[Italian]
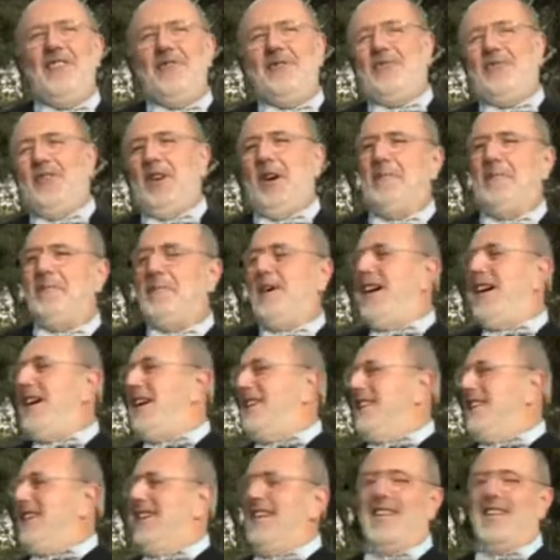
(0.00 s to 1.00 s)

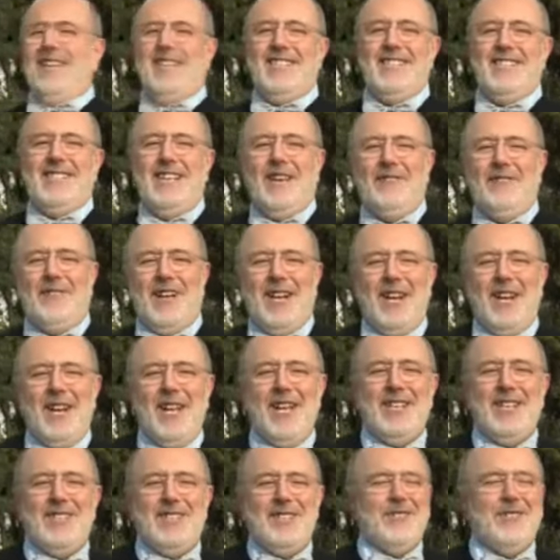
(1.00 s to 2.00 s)
fiammato, quello che sta
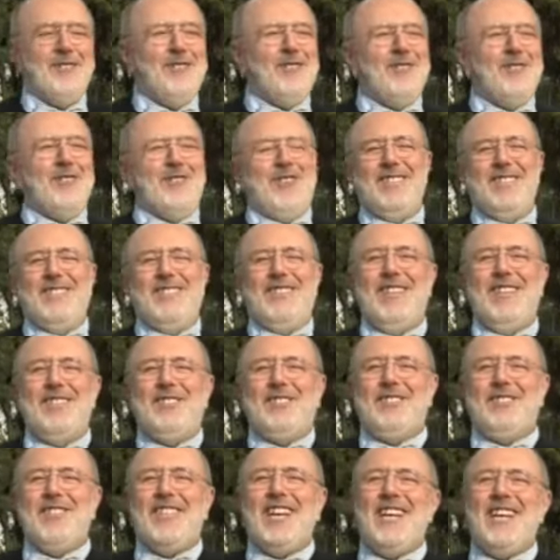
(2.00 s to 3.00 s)
frenetico, quello che sta
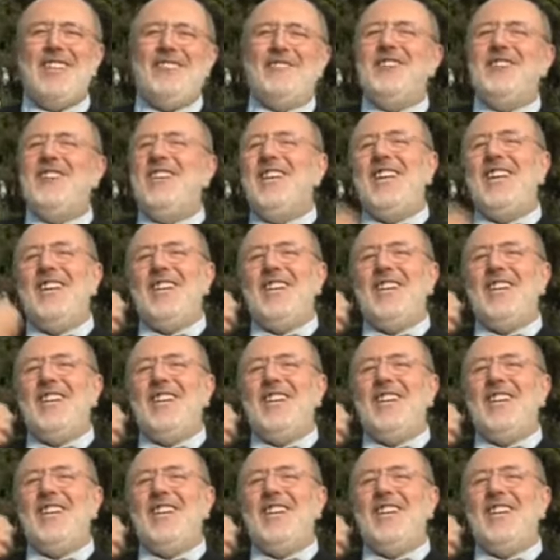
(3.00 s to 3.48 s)
eccitato,